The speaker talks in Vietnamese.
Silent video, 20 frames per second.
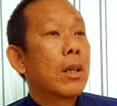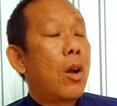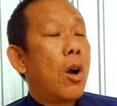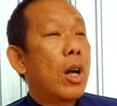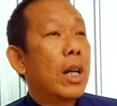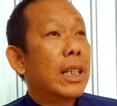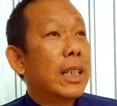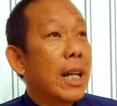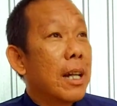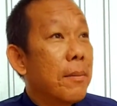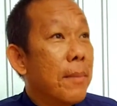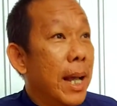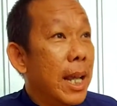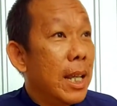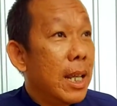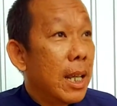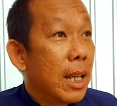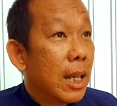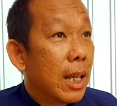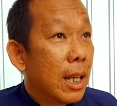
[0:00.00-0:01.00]
còn cái từ
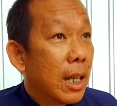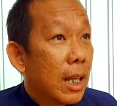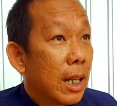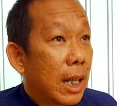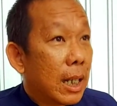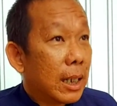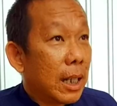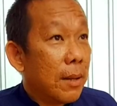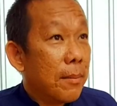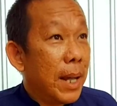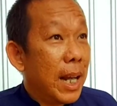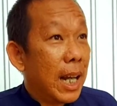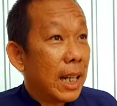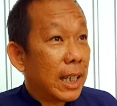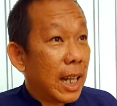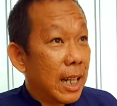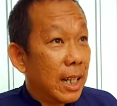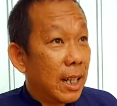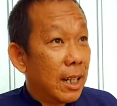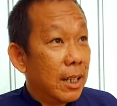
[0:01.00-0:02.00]
bi cái từ bi
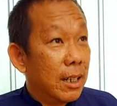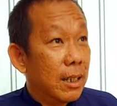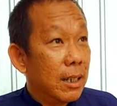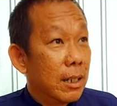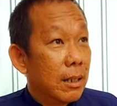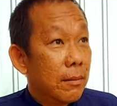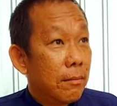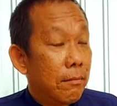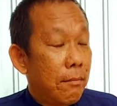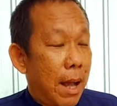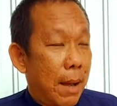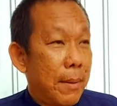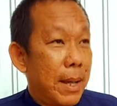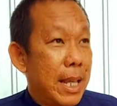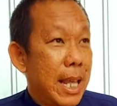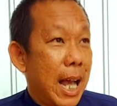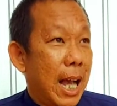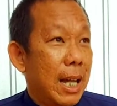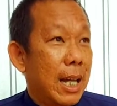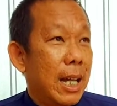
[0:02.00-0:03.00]
là tình thương mà
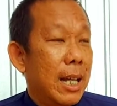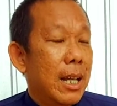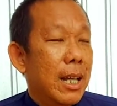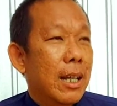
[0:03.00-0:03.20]
bây giờ